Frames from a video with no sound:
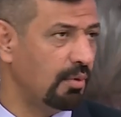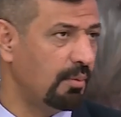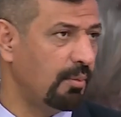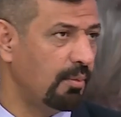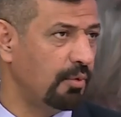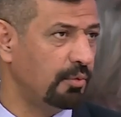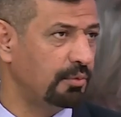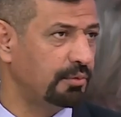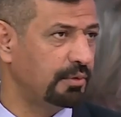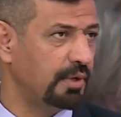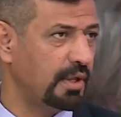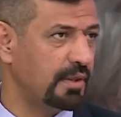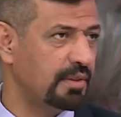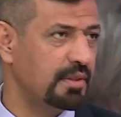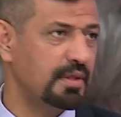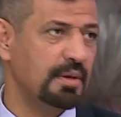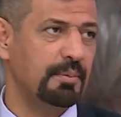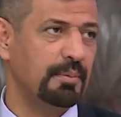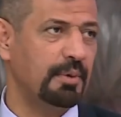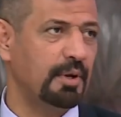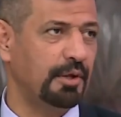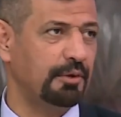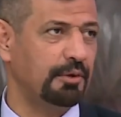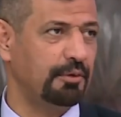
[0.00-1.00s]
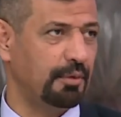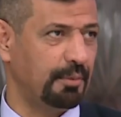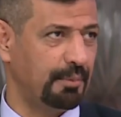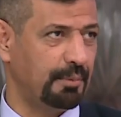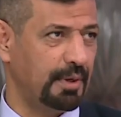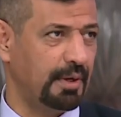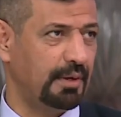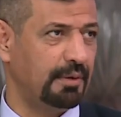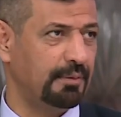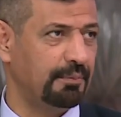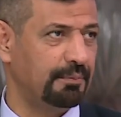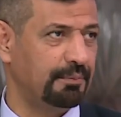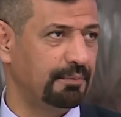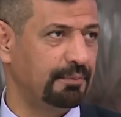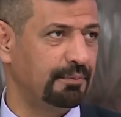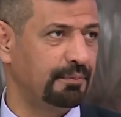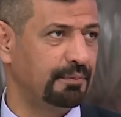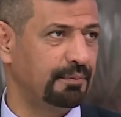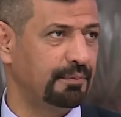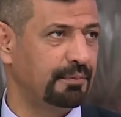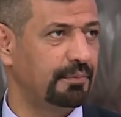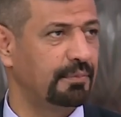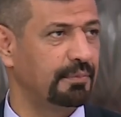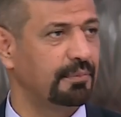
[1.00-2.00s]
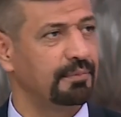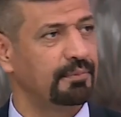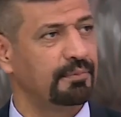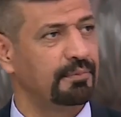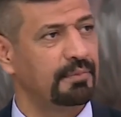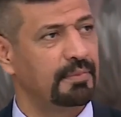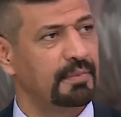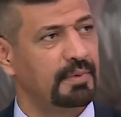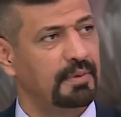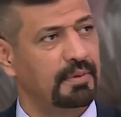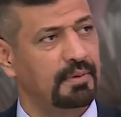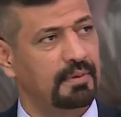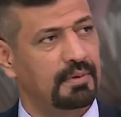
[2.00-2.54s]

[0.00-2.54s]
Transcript: وموت كثير من عندهم يعني. حلو. طيب هنا انت قبل شوي